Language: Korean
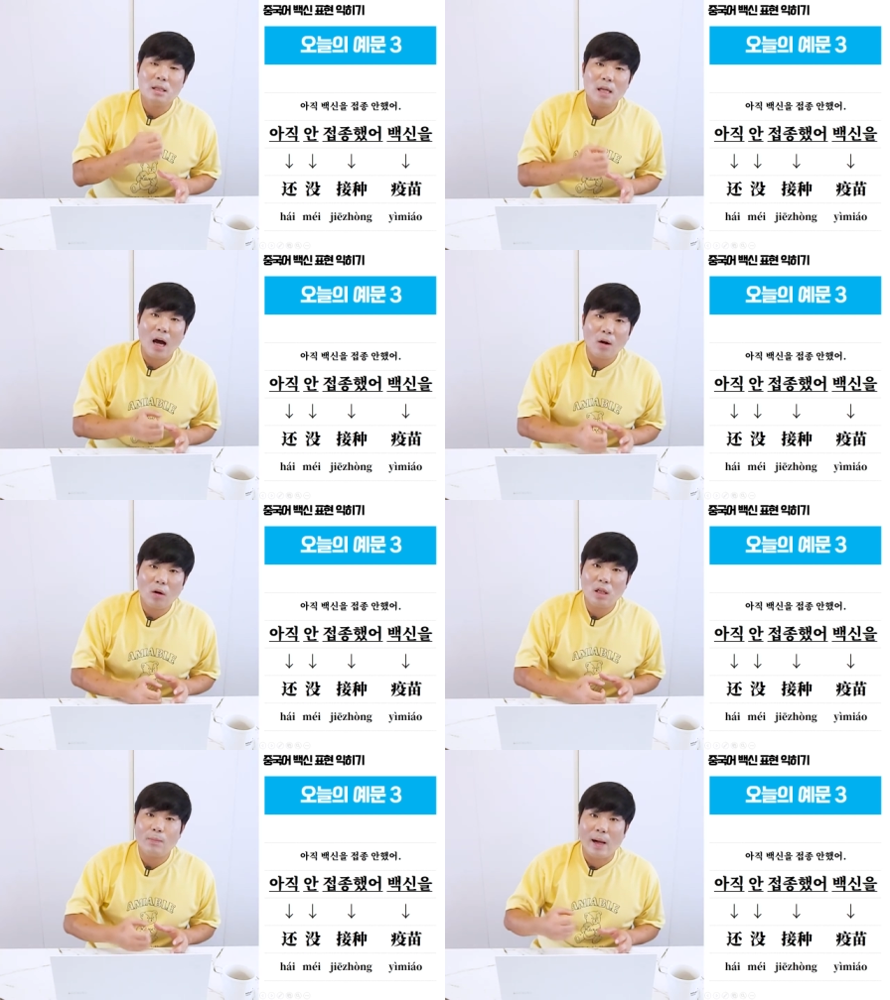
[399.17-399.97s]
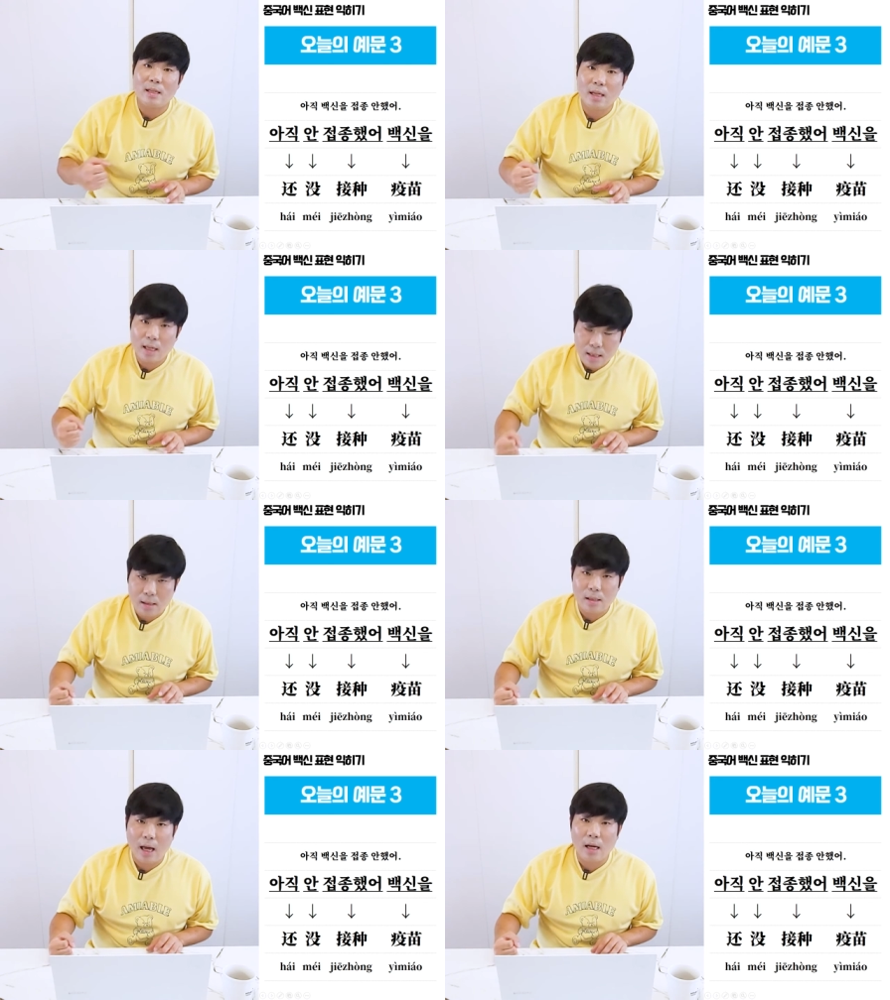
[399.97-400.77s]
사건이
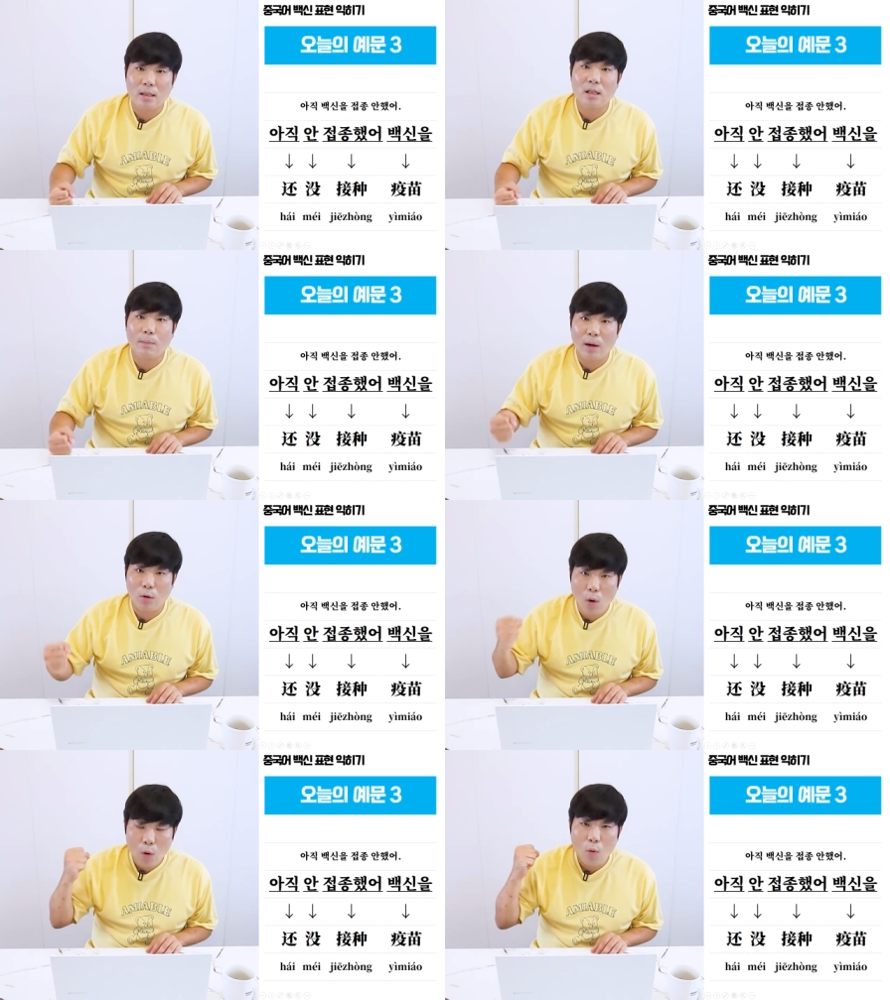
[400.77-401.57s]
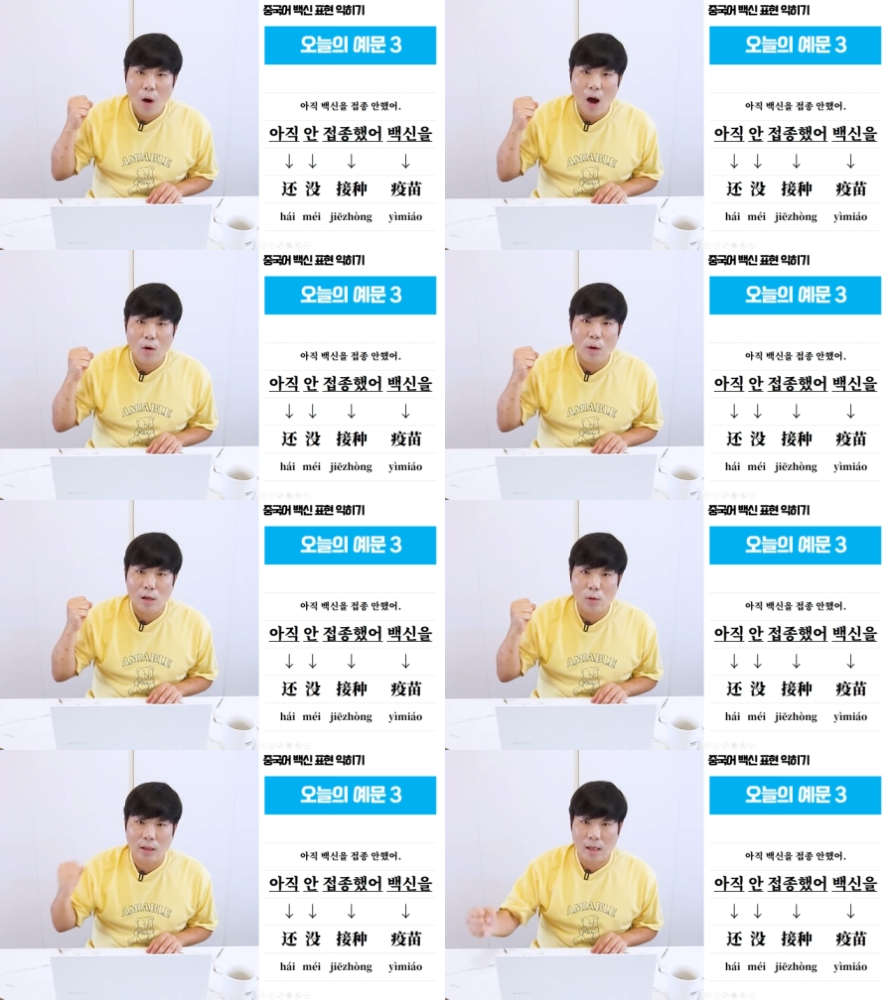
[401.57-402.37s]
발생했을 때 그게 바로 과거
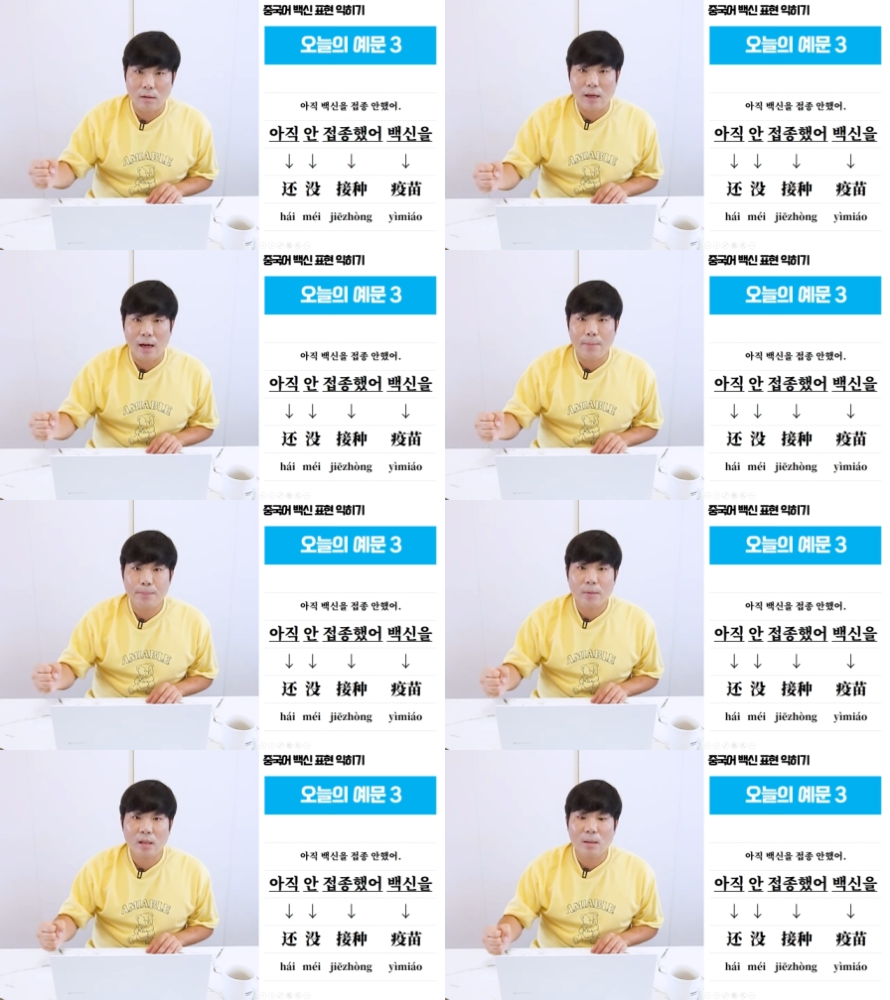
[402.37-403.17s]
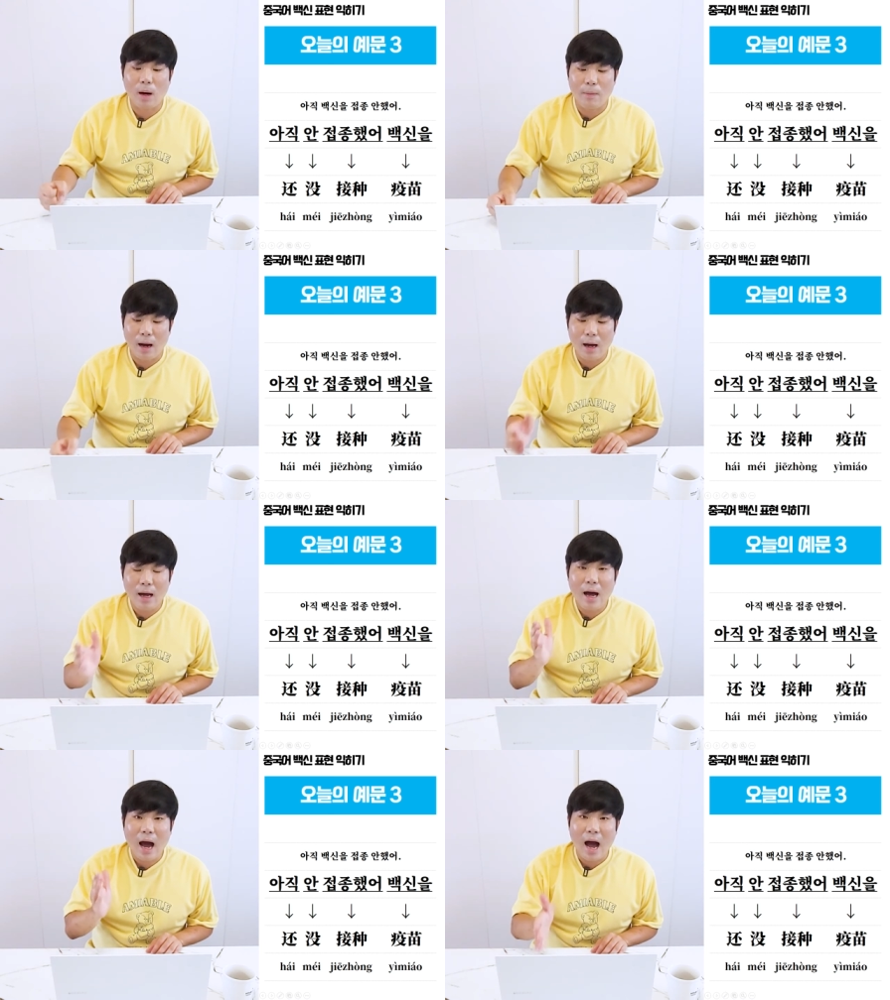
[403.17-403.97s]
완료가 되는 거야 근데 봐봐
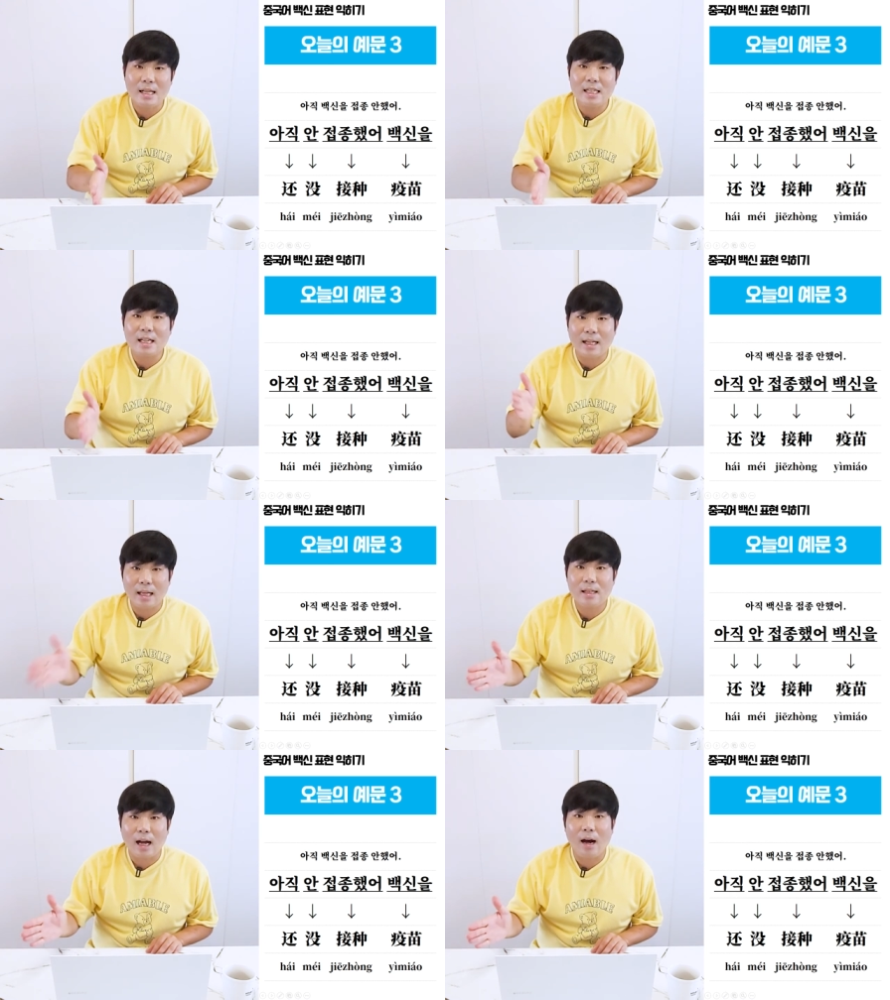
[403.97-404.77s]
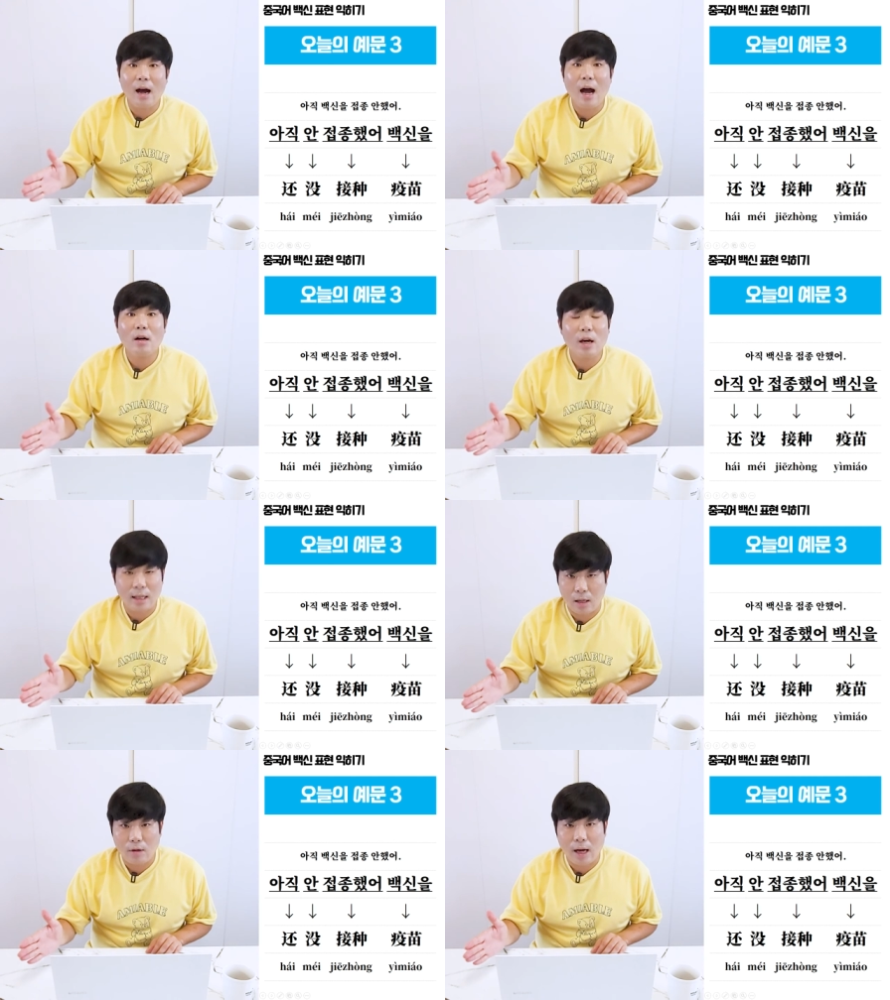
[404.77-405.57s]
아직 안 했다 한 거야
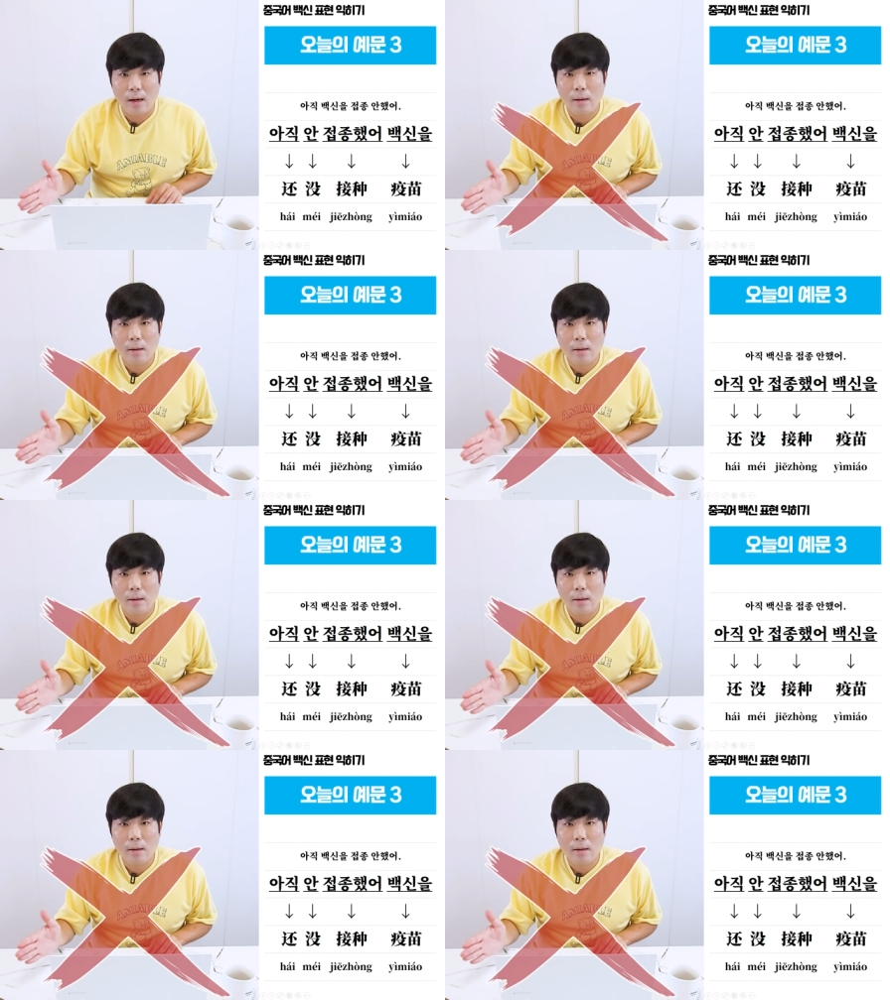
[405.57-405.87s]
안 한 거야